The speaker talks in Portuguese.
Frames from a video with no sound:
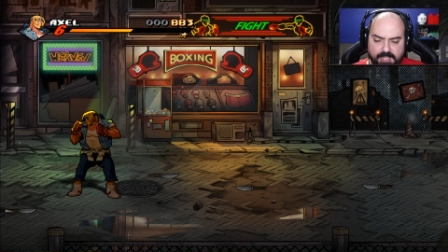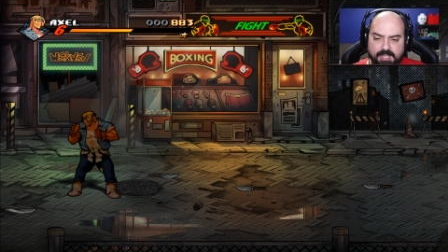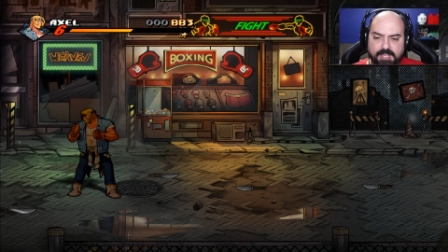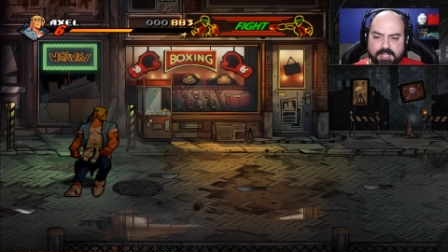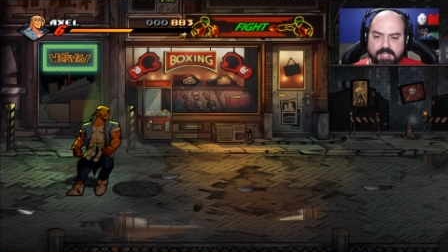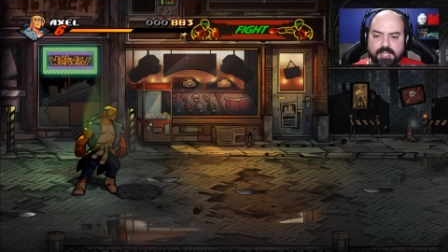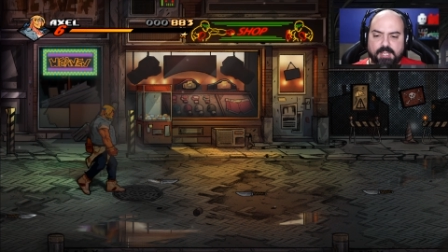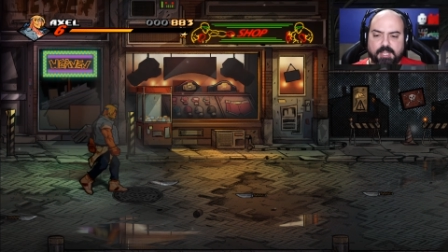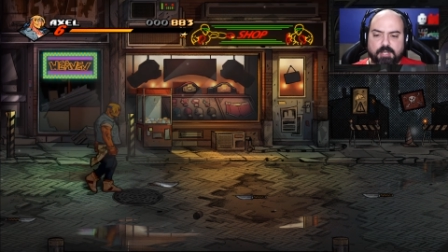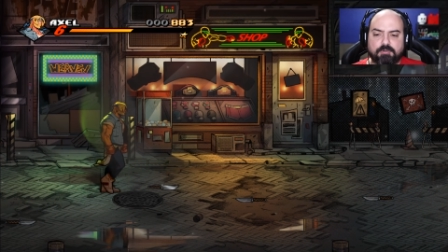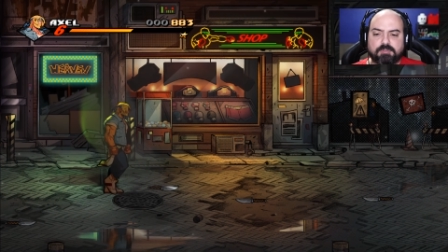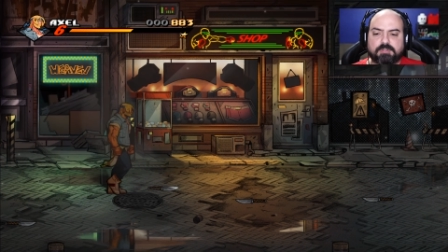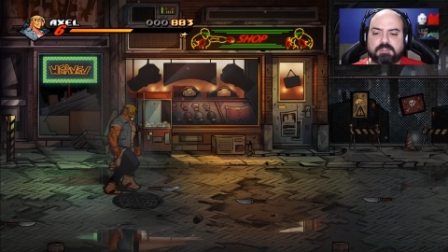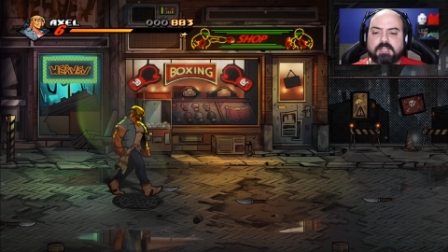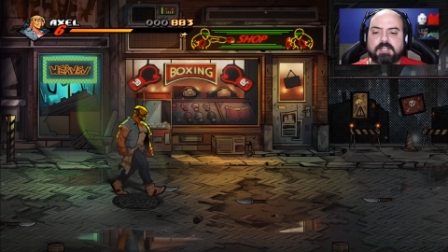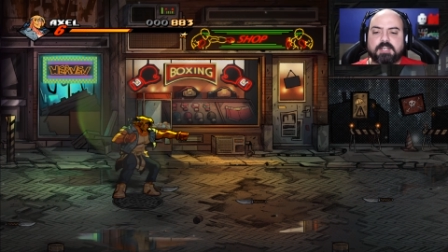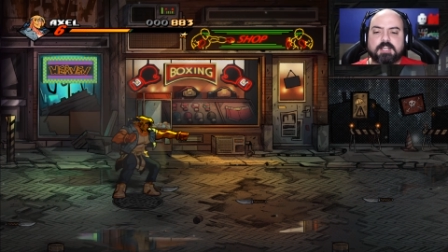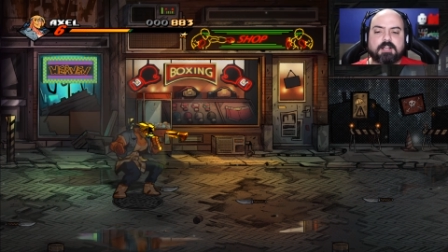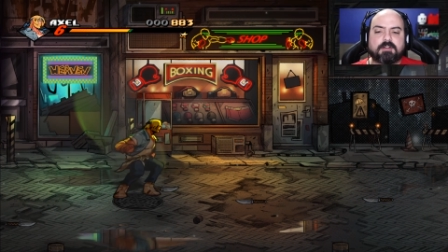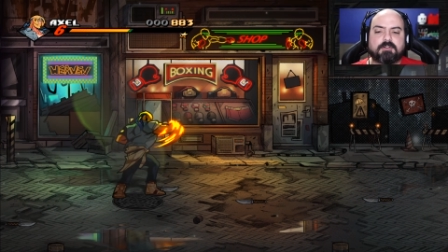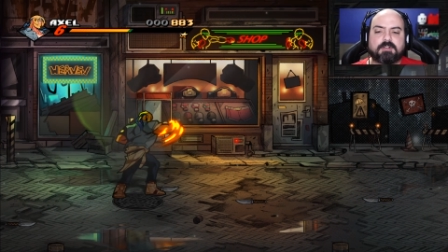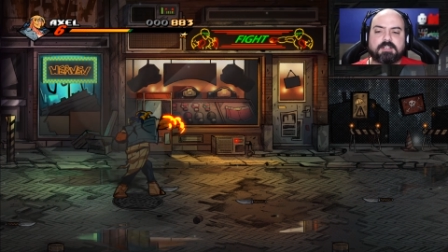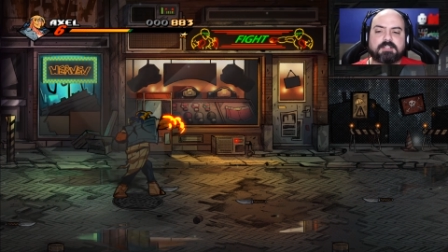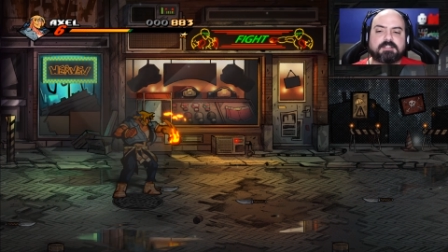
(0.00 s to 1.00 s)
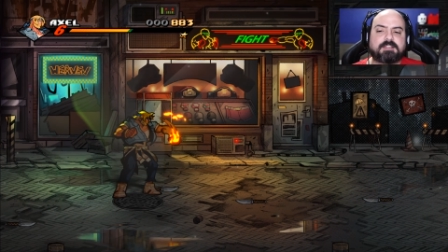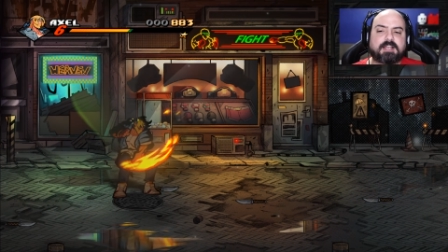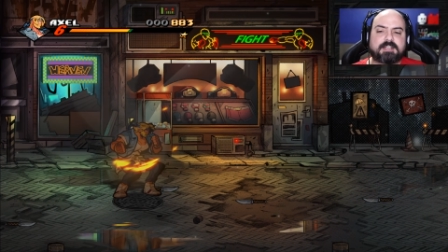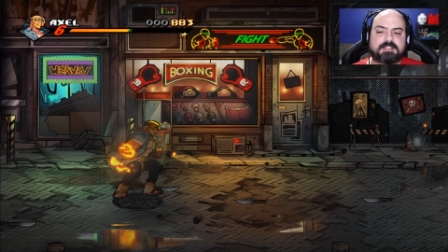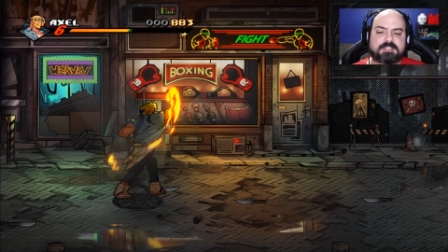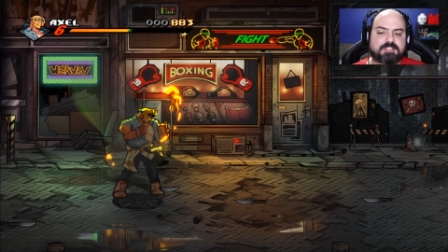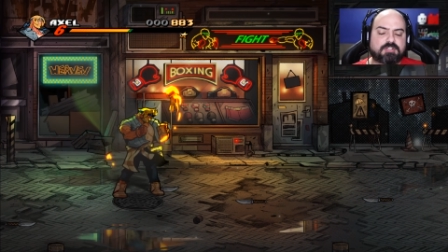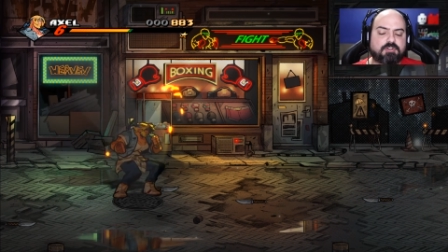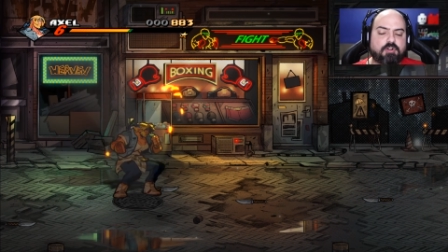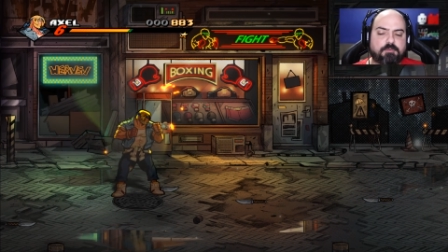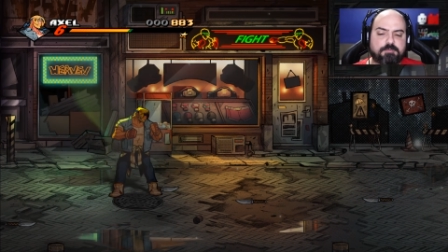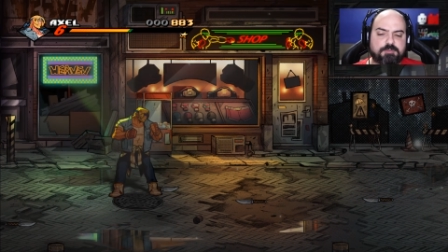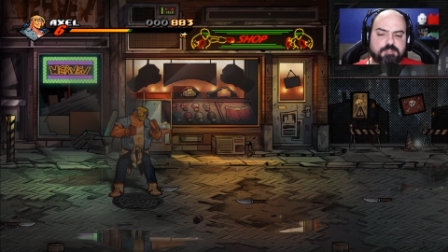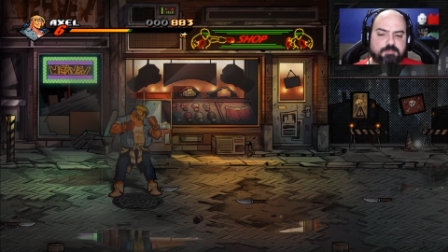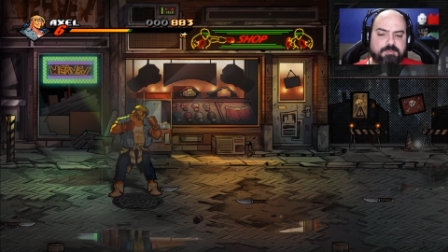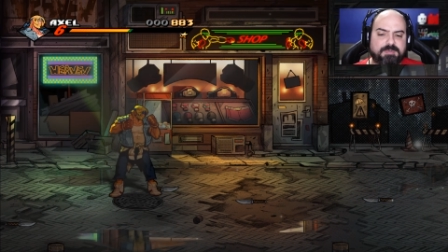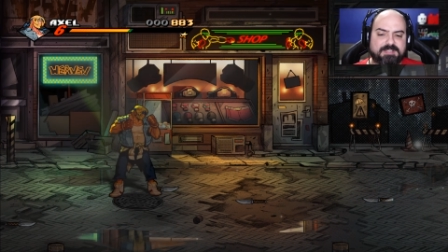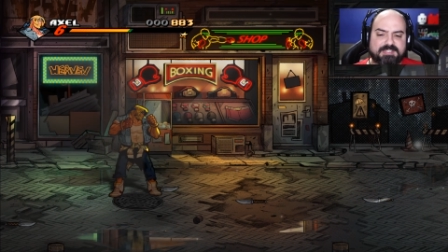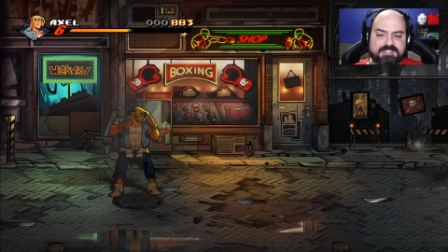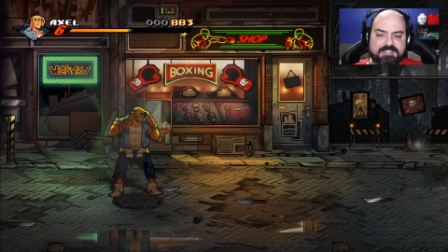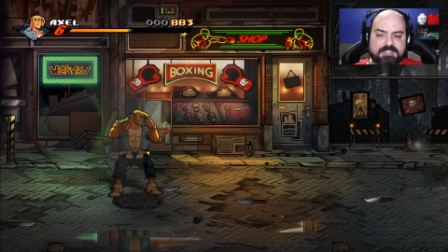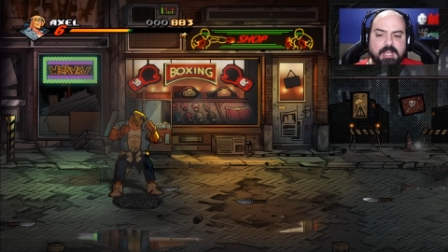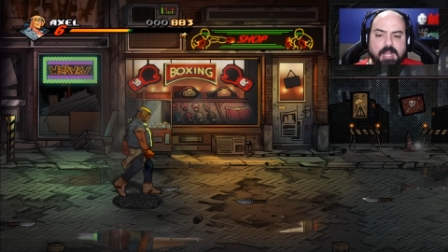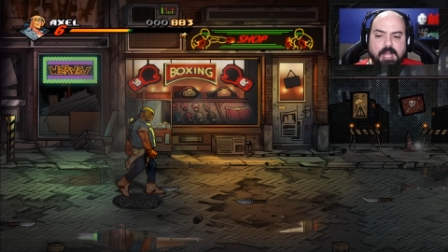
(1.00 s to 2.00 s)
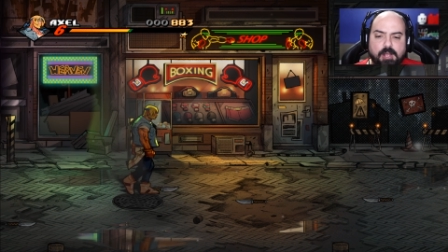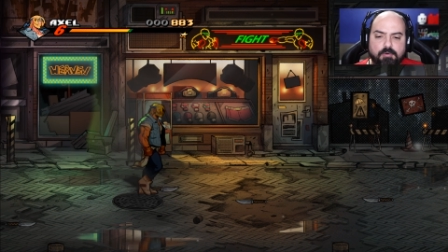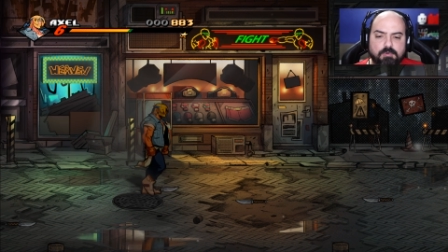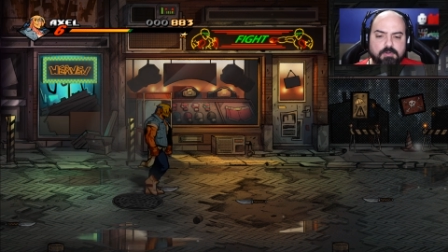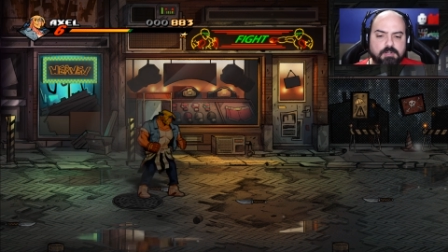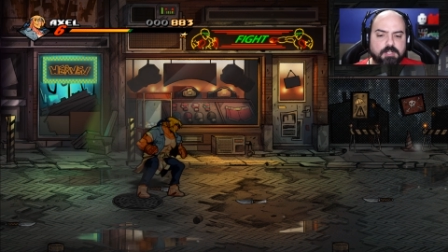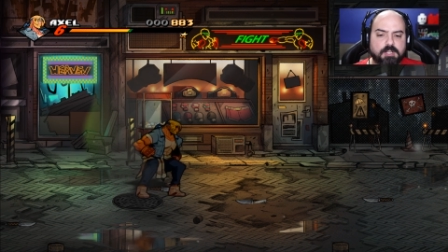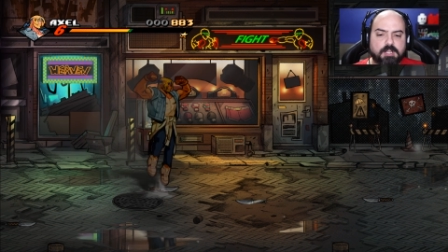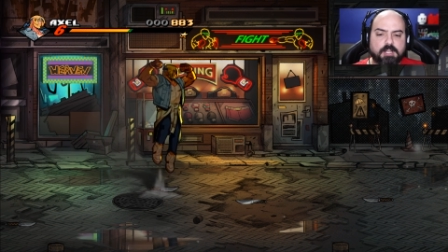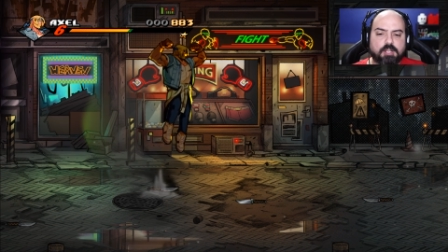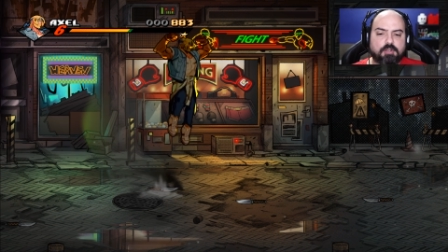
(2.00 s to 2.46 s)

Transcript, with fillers: é, o triângulo ele dá esse golpe especial,